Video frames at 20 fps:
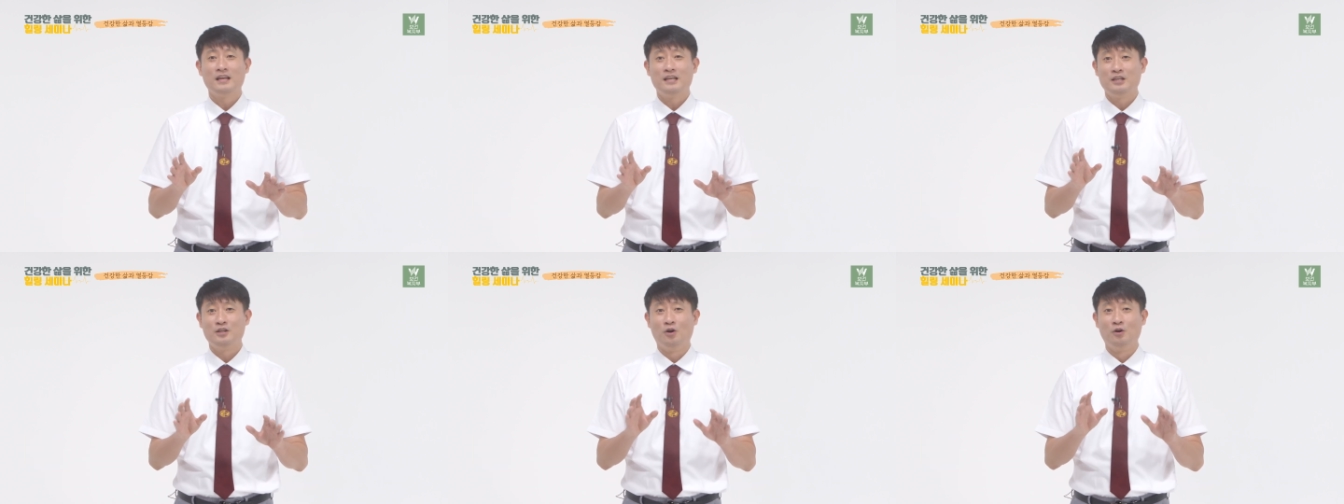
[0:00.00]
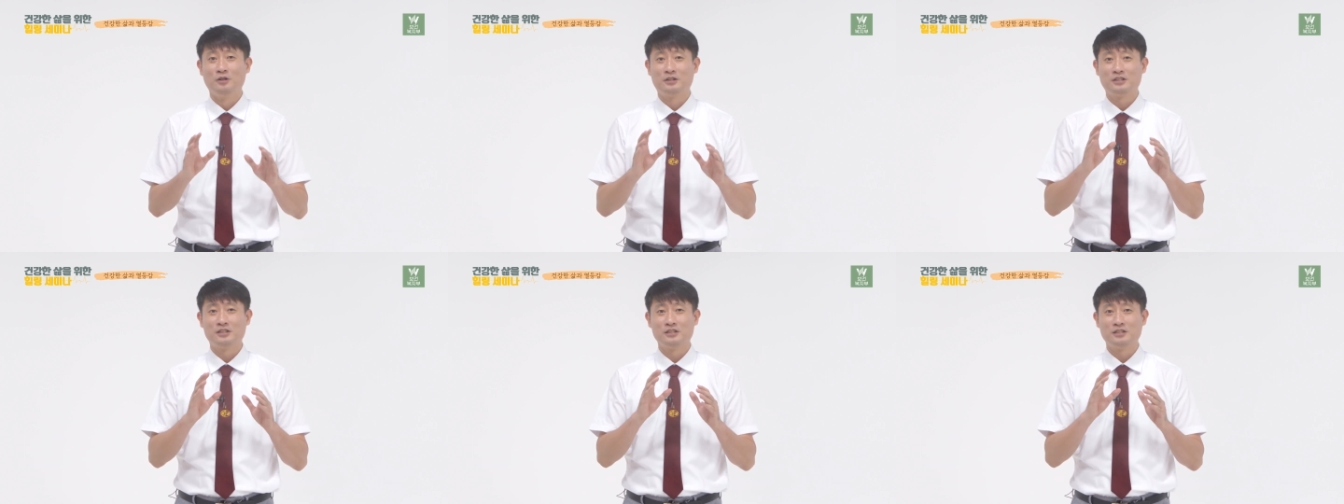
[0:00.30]

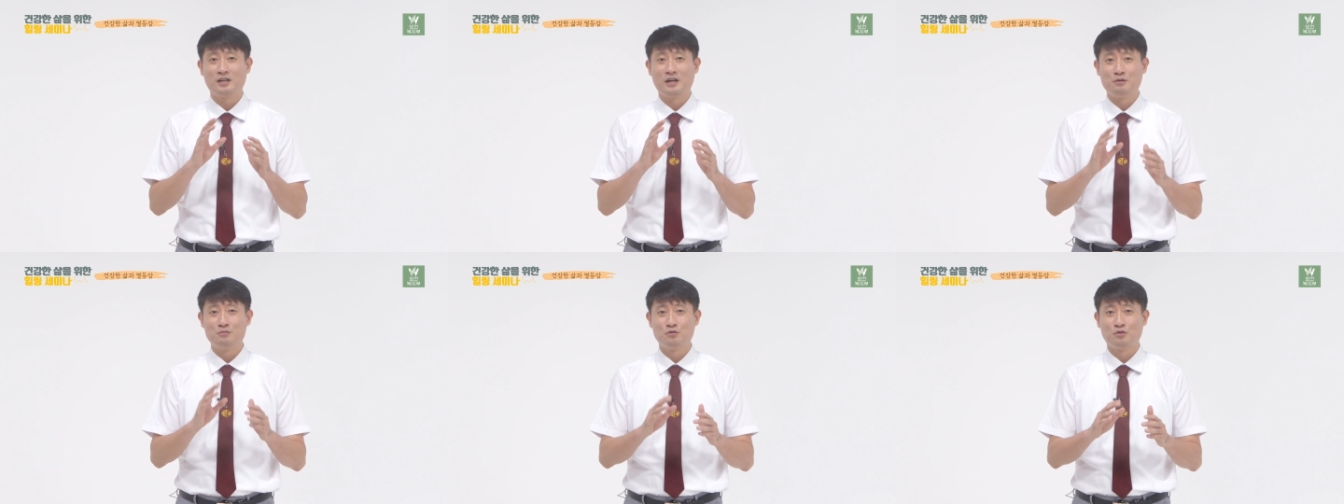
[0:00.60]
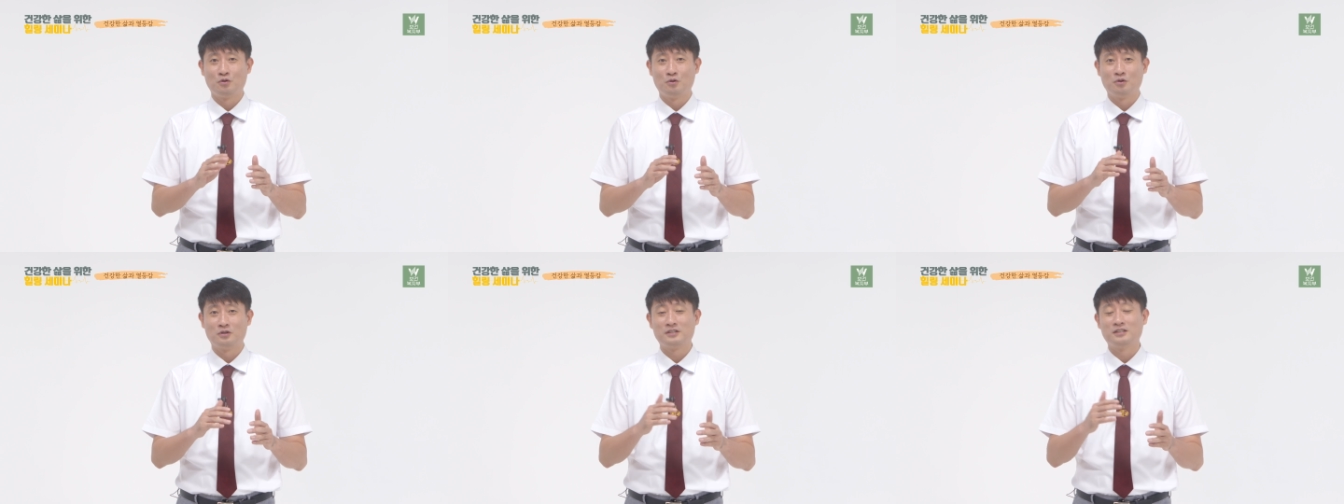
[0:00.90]

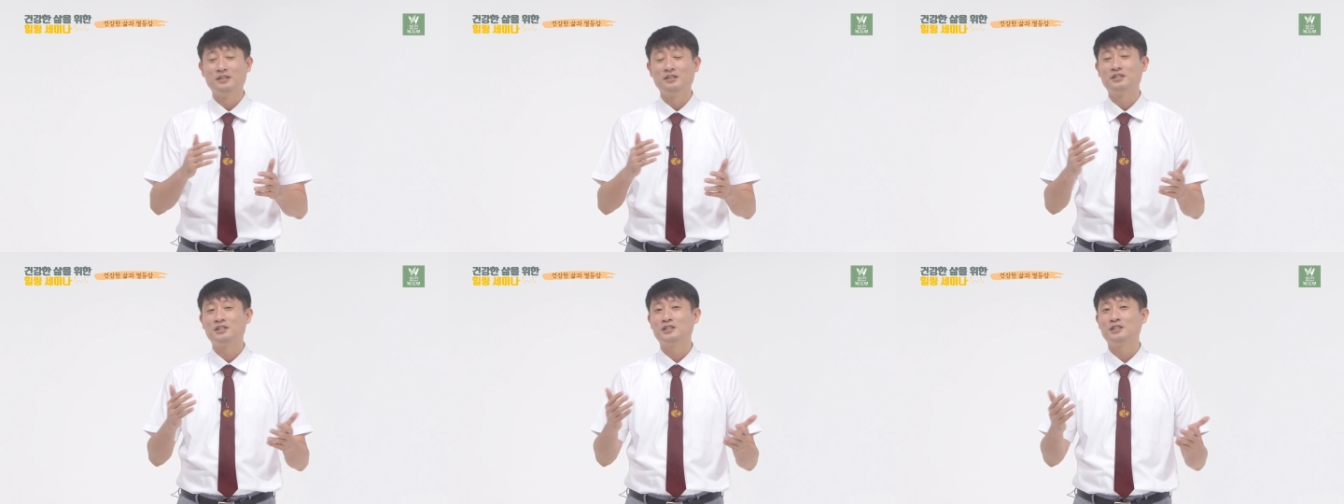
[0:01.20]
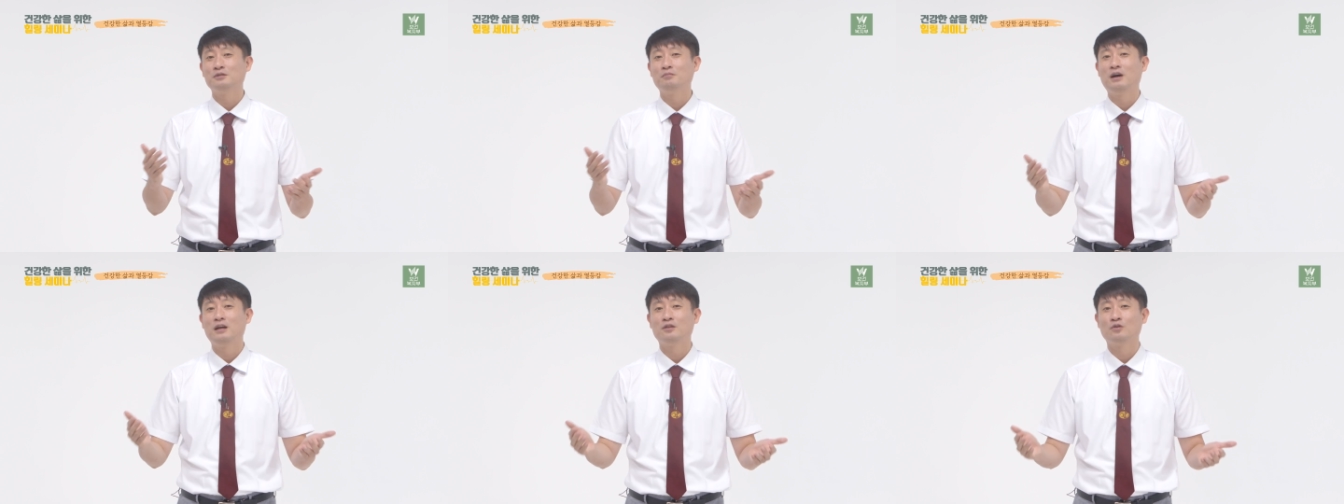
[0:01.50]
열등감으로
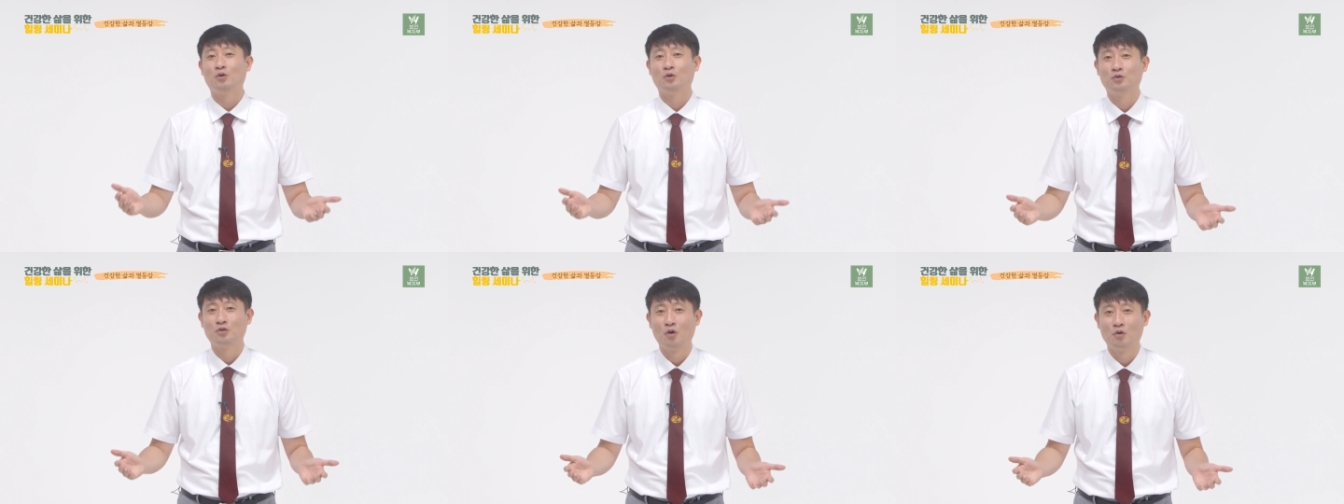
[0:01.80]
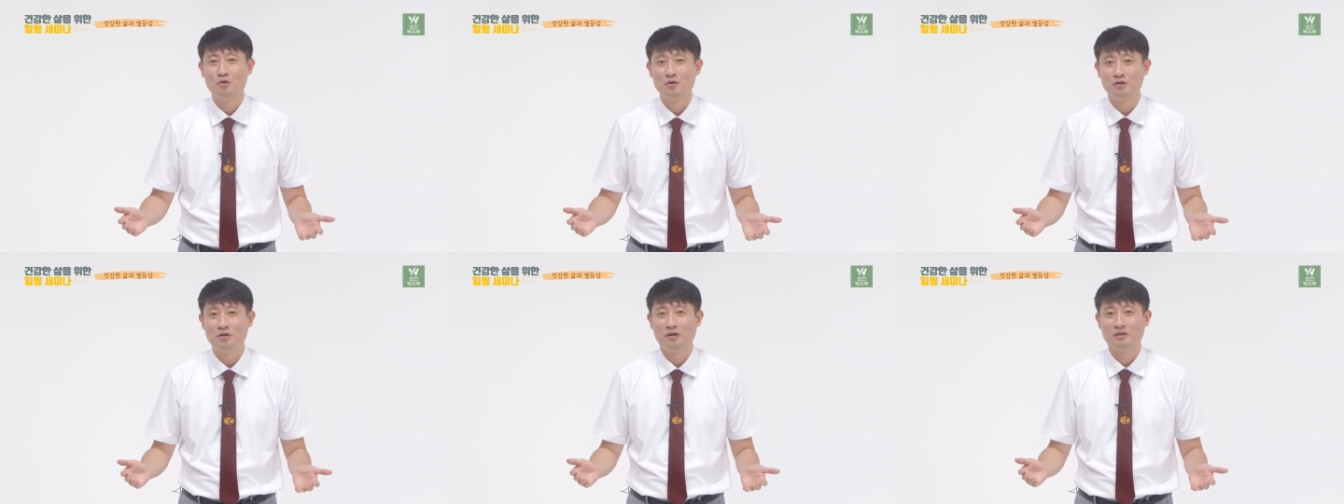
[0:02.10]
극심한
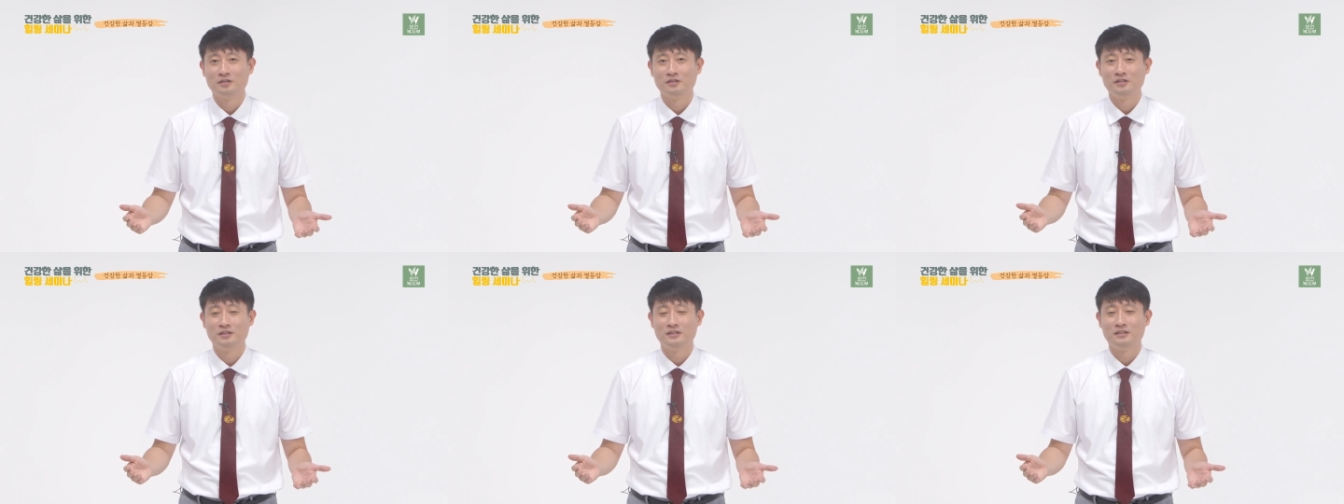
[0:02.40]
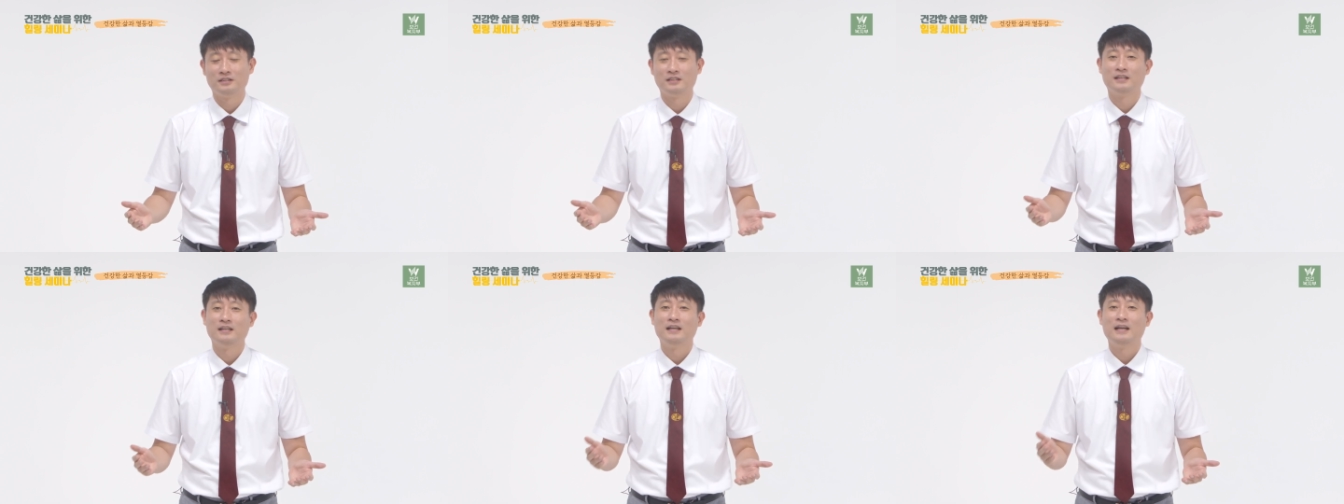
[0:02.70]
고통을
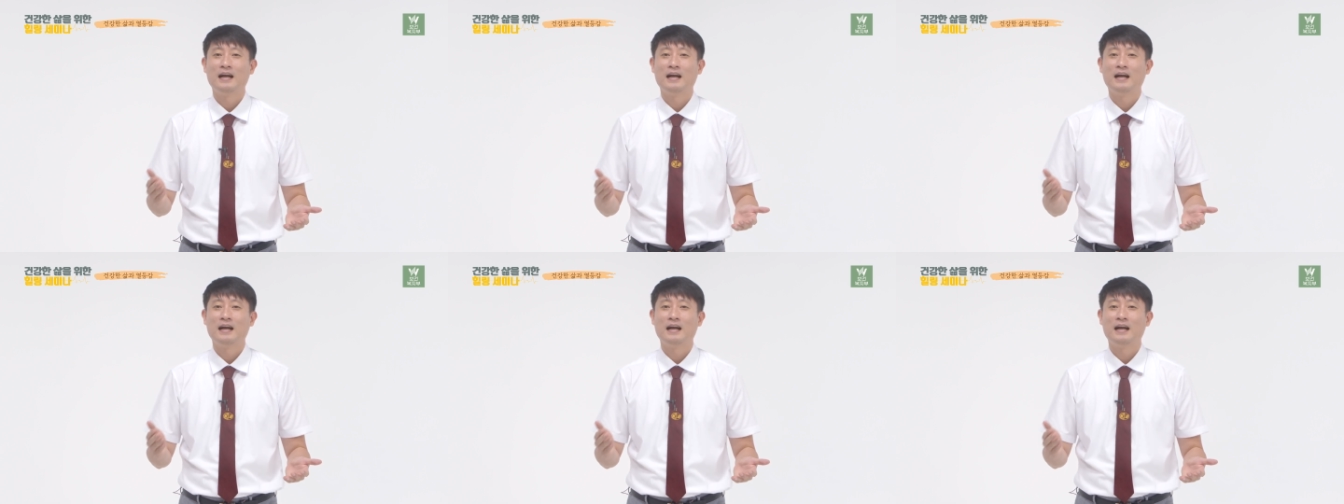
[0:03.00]
겪은